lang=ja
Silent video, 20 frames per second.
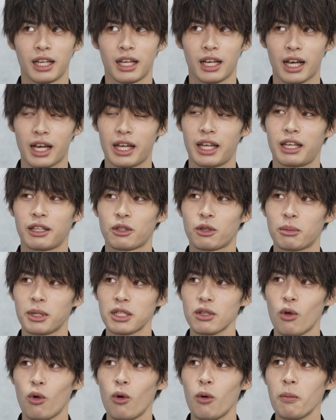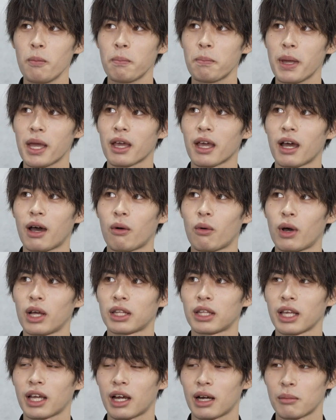はいえっと、まず本編が終
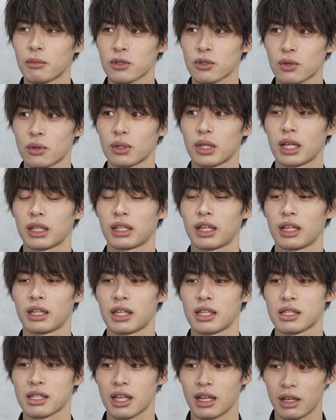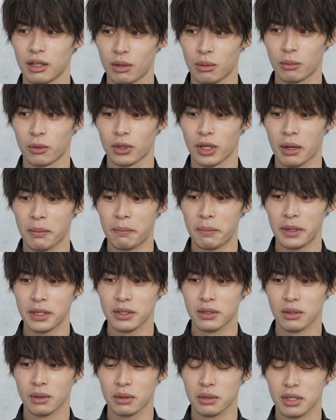わってからもそうだったんですけれどもやっぱり
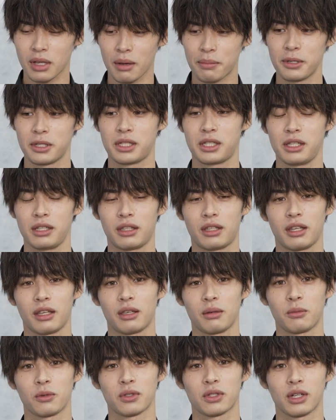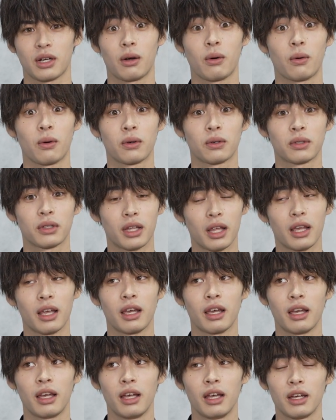すごい寂しいって気持ちが多く
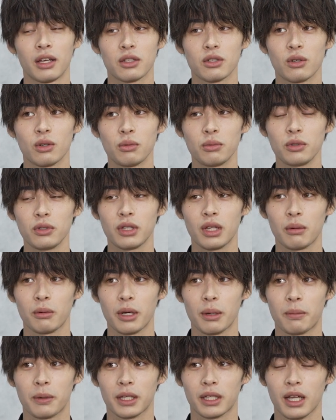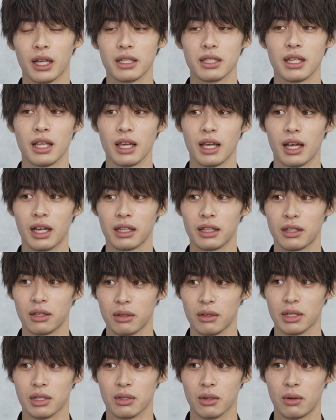てその分でもやっぱり達成感っていう
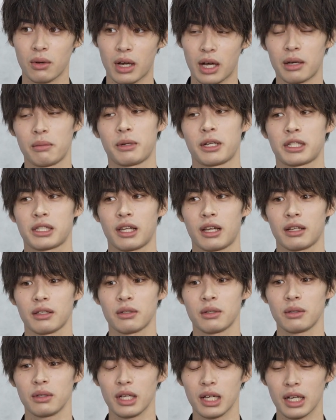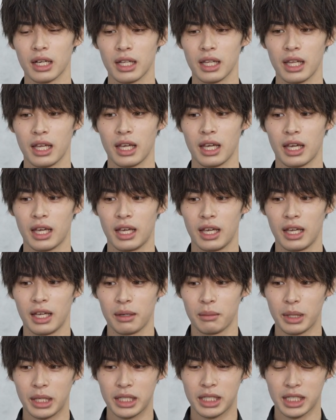のはすごいありましたその中で
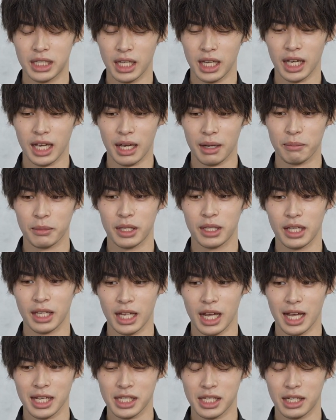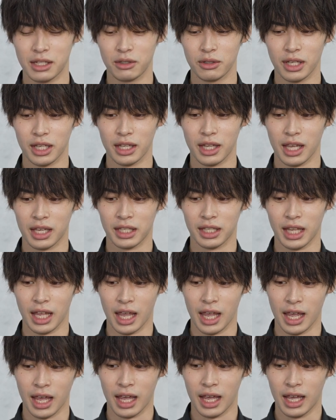1年間みんなで走り抜けてき
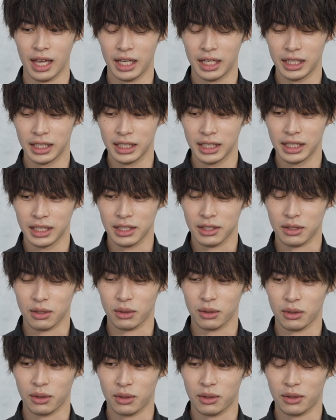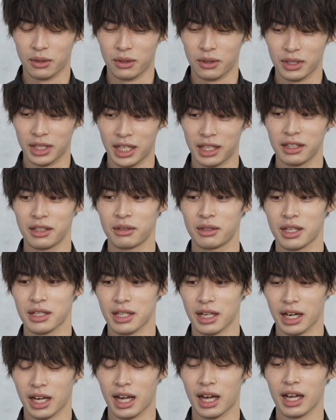てその何て言うんで
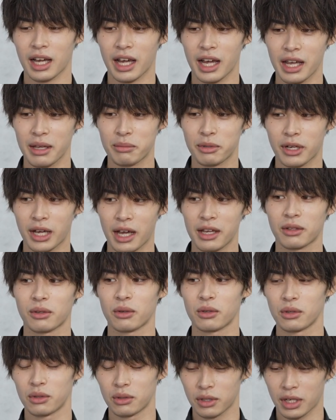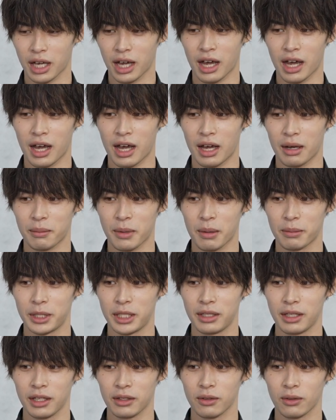すかね感慨深いというか、まあ、み
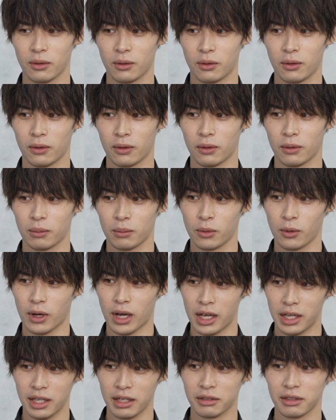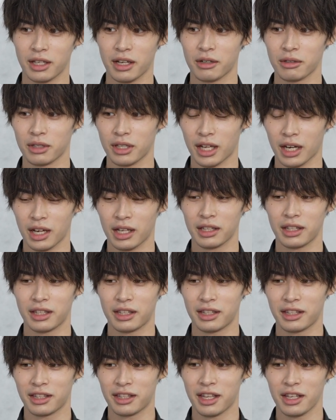んなのもう会えなくなるんだなっ
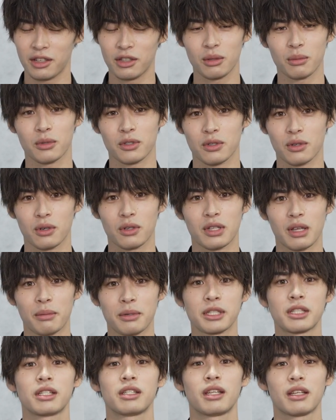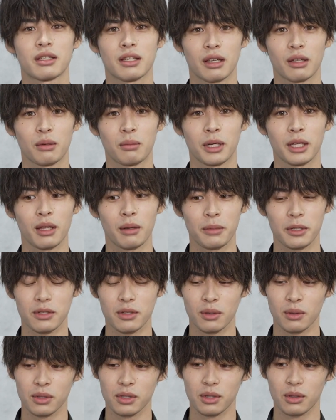ていうのもすごい寂しいですけどまた
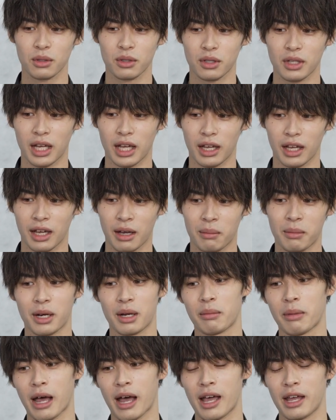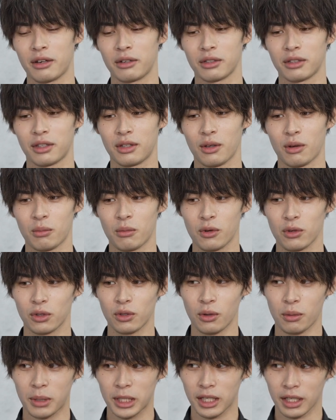別のお仕事で頑張れば会えるって思う
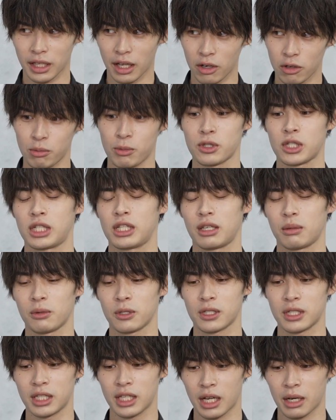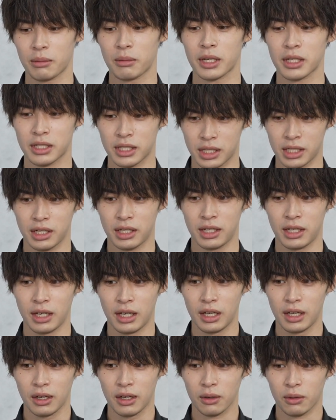とまた頼もしい気持ちになりますし
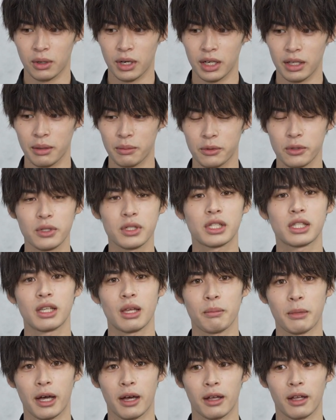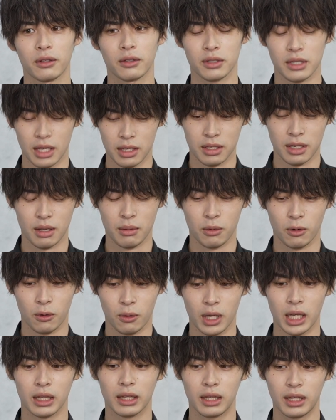この間 V シネマの撮影も
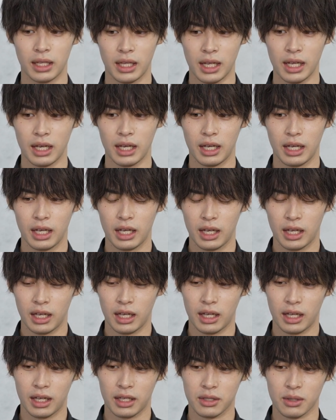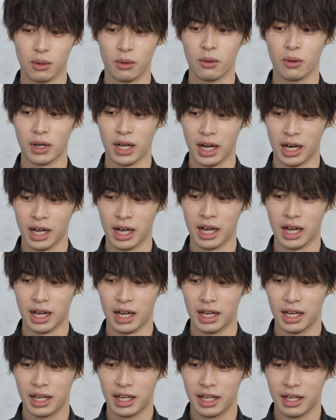終わって、えー、そこか
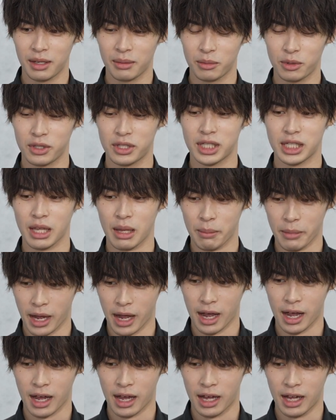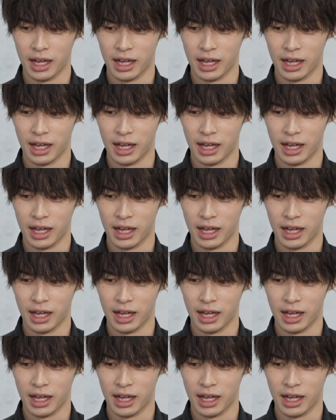ら V シネマ